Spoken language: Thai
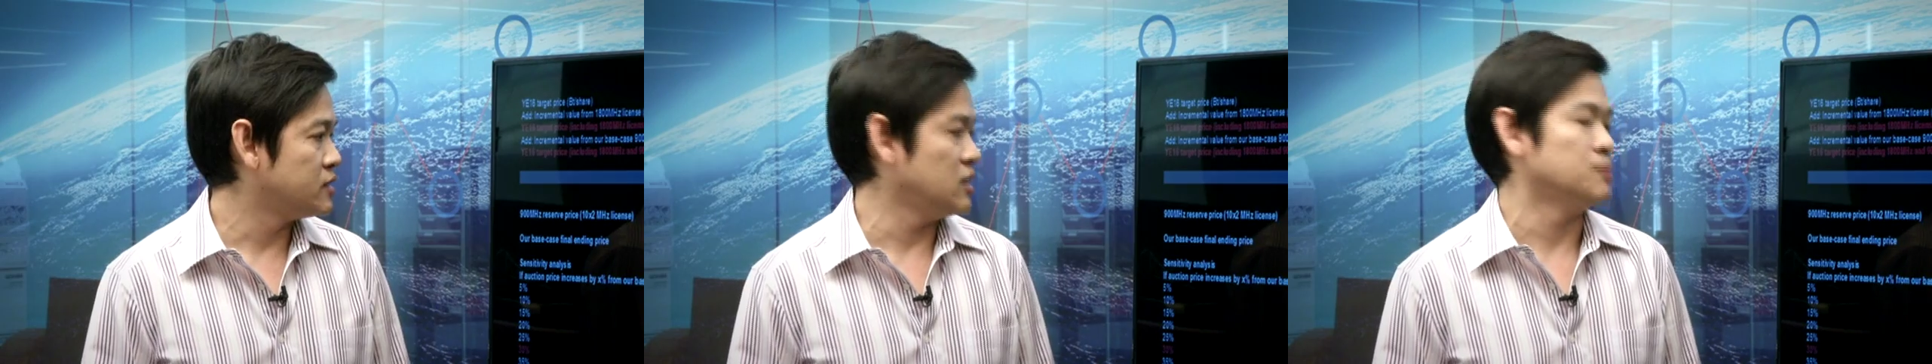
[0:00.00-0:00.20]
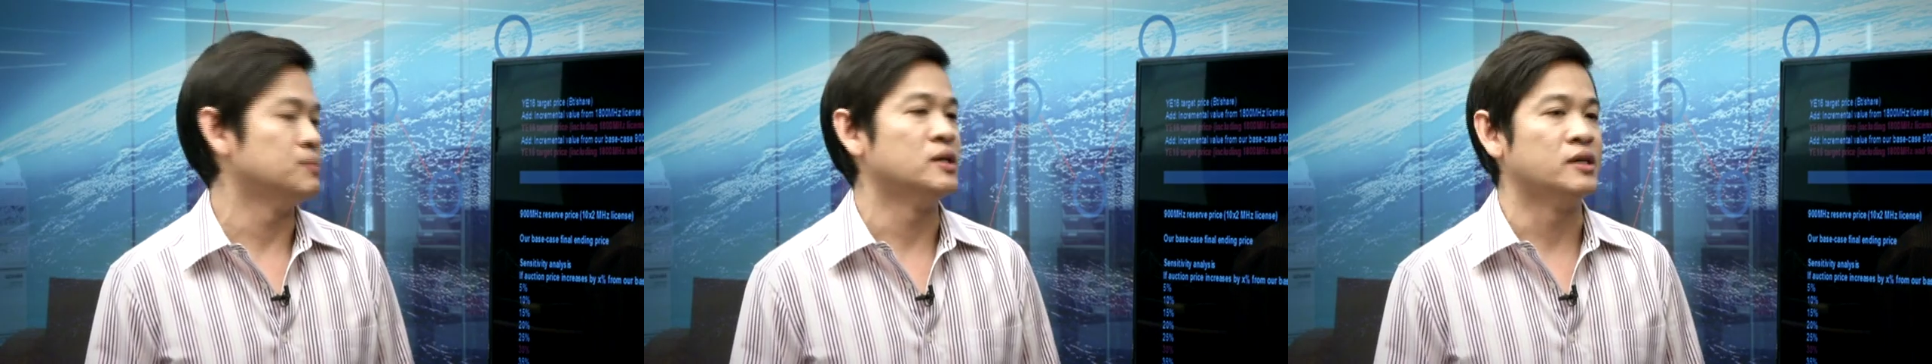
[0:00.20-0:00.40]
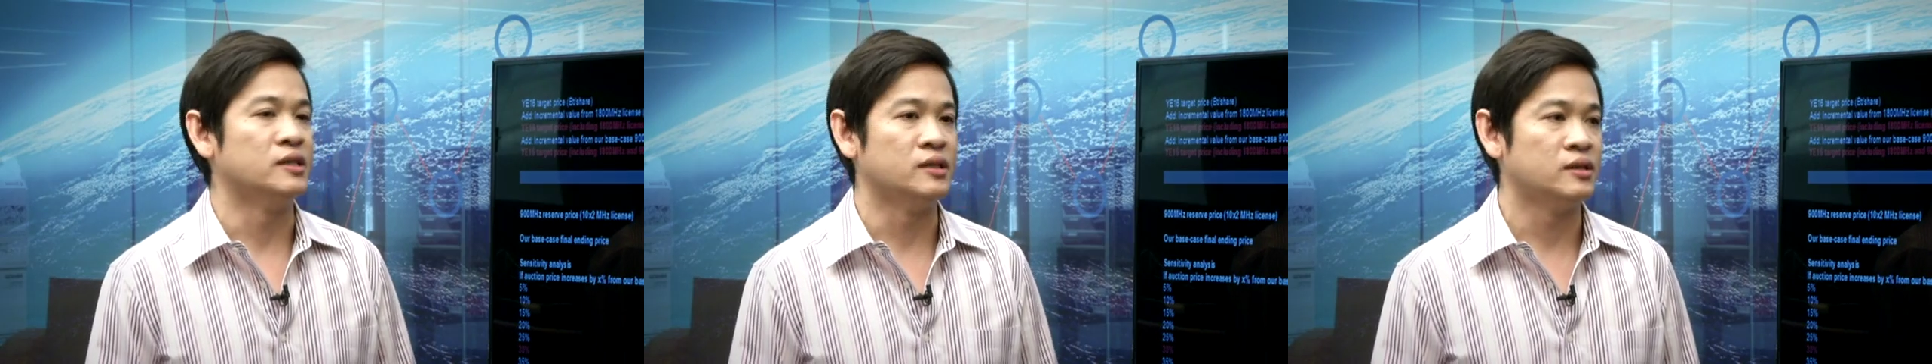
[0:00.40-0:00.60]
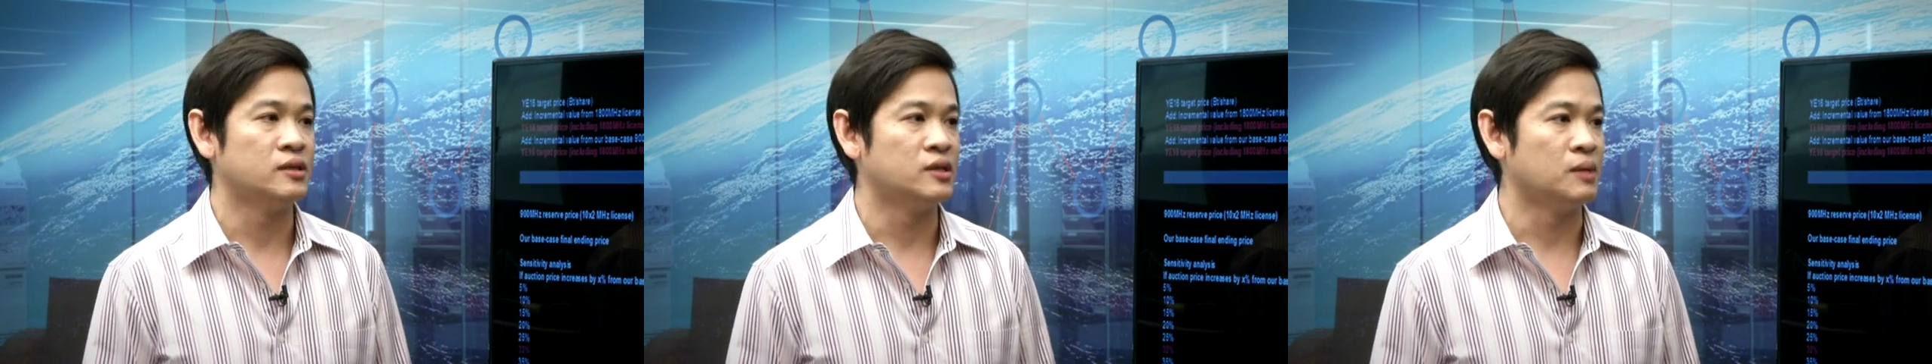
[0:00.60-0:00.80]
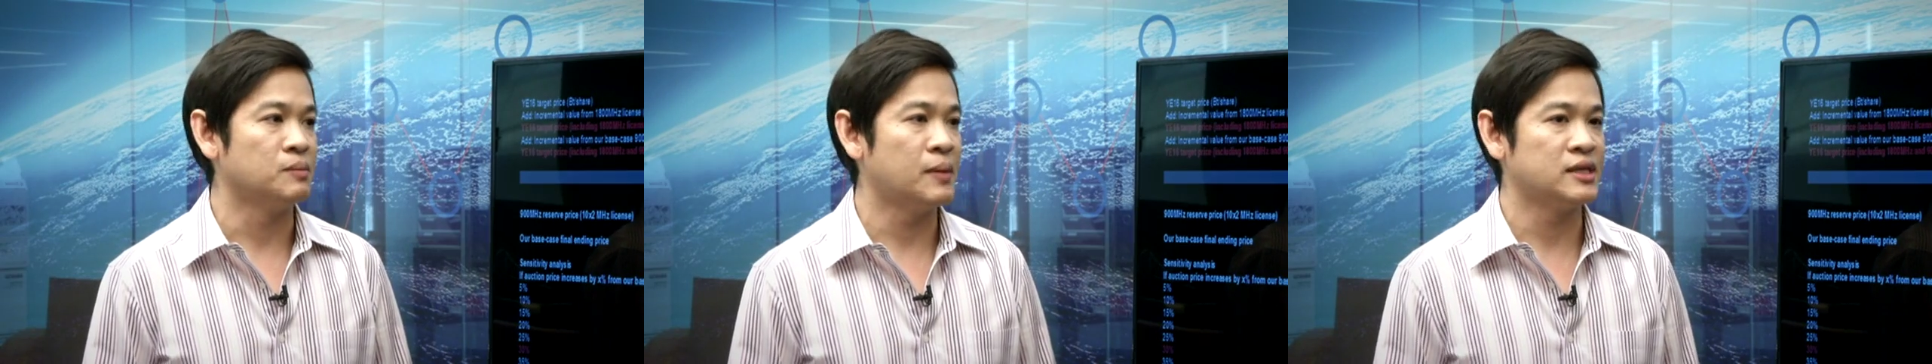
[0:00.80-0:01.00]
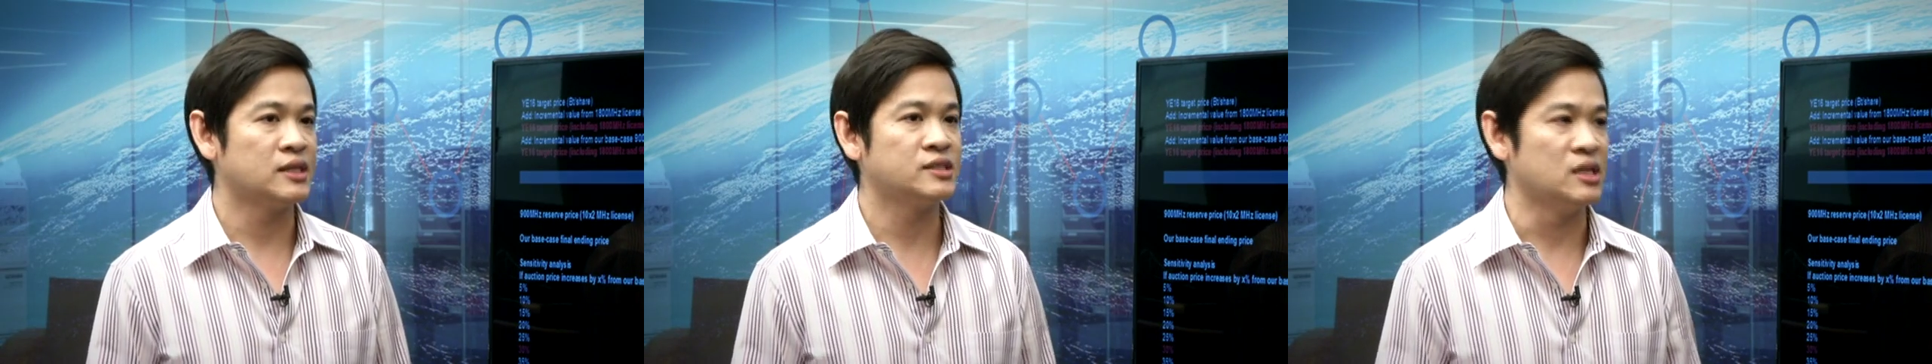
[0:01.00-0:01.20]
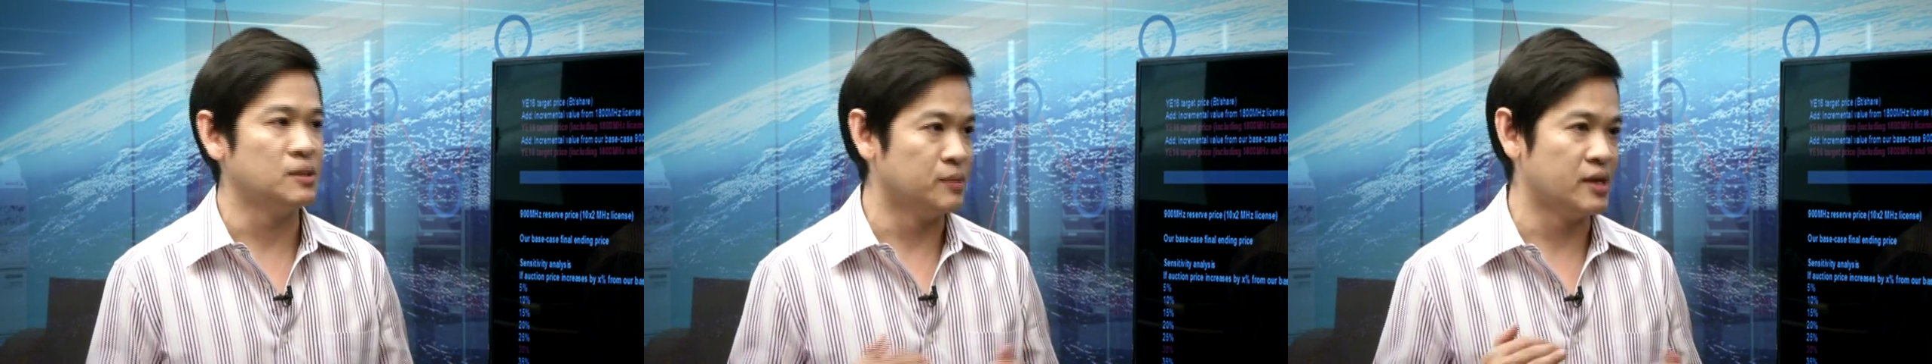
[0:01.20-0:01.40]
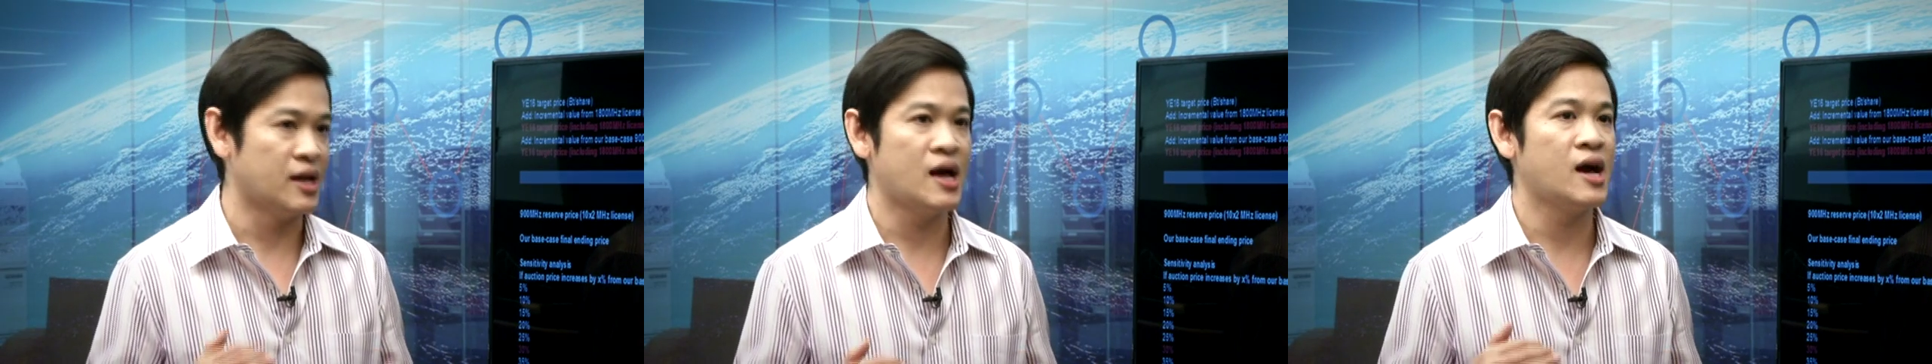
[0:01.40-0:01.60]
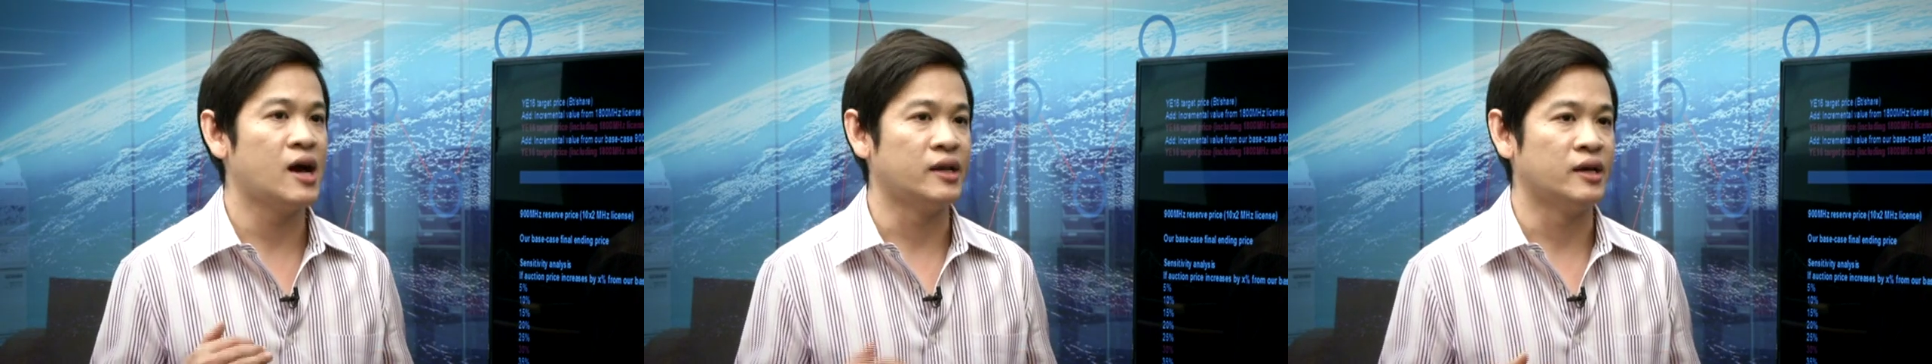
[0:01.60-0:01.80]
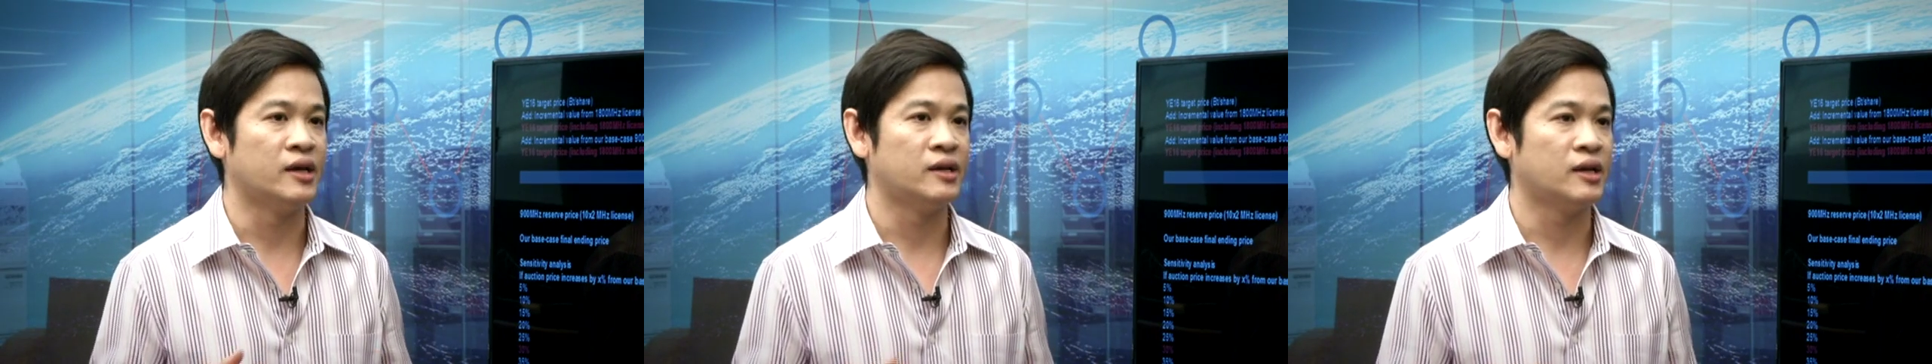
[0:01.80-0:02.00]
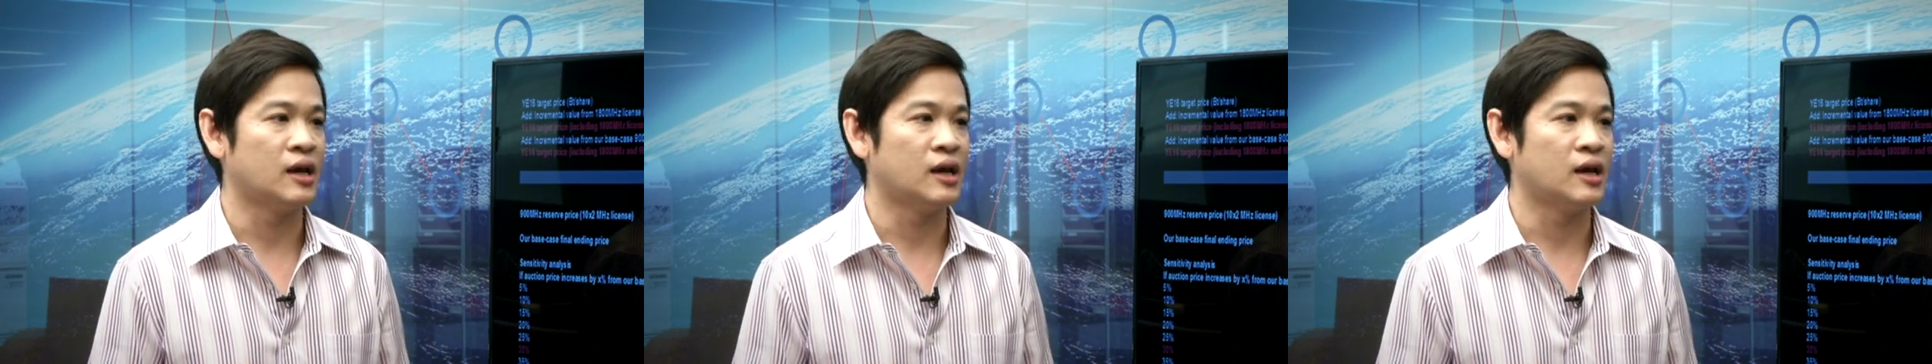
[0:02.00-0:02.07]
4 0,000 ถึงประมาณสัก4 5 0 0 0เนี่ย